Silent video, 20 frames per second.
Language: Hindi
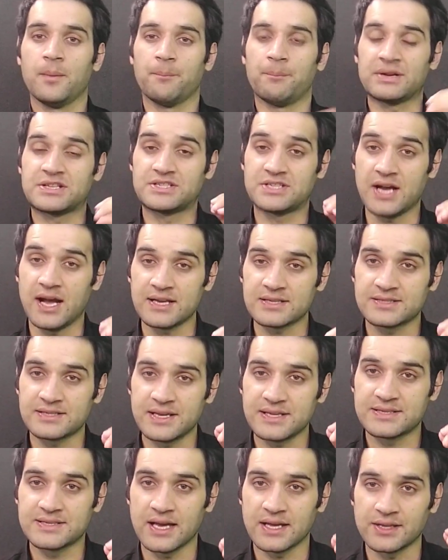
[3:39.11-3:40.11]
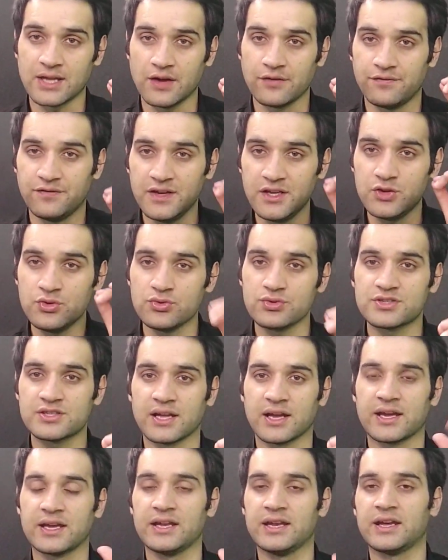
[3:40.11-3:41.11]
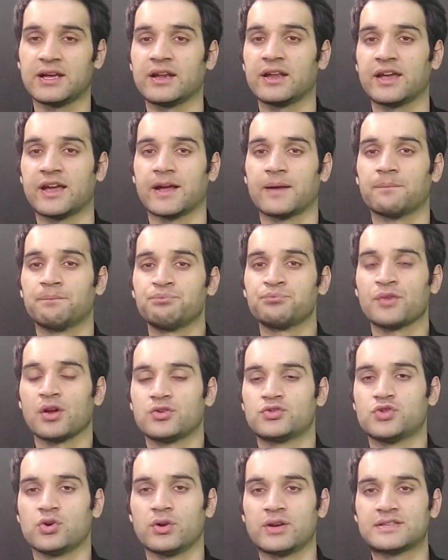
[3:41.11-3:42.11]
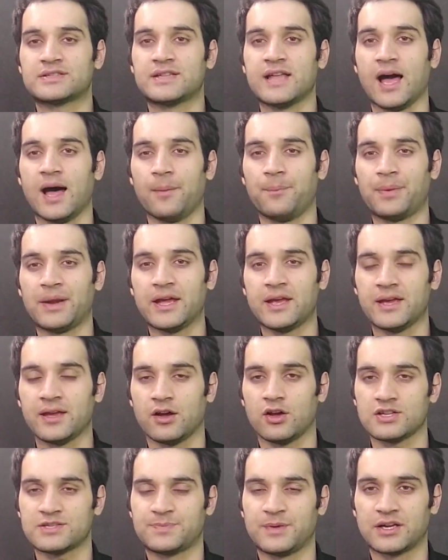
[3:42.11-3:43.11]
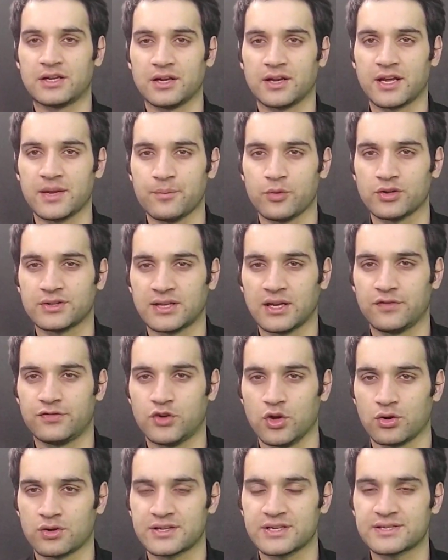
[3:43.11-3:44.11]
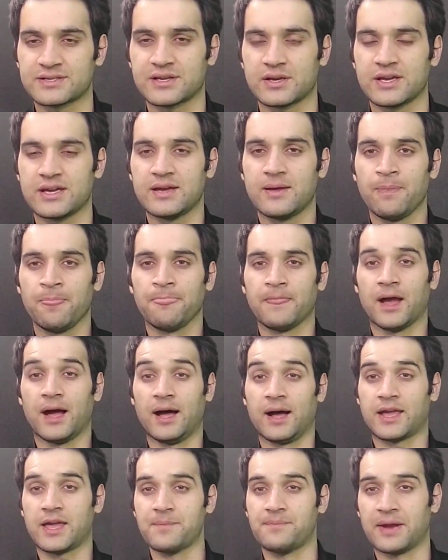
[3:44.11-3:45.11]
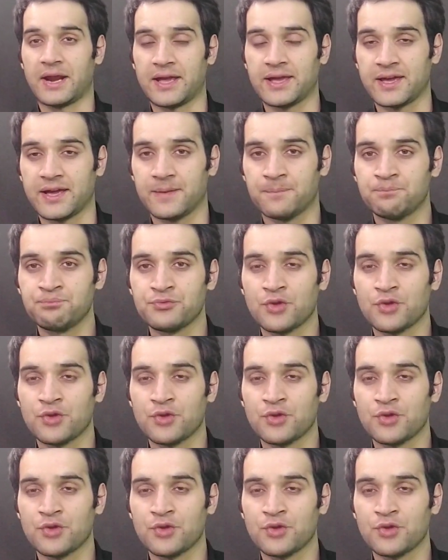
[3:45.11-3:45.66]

पचास से ज़्यादा वीडियोज़ नंगी निकली हैं जो इसने अपने ही हॉस्पिटल की मुख्तलिफ डॉक्टर्स की आ, की बनाई हैं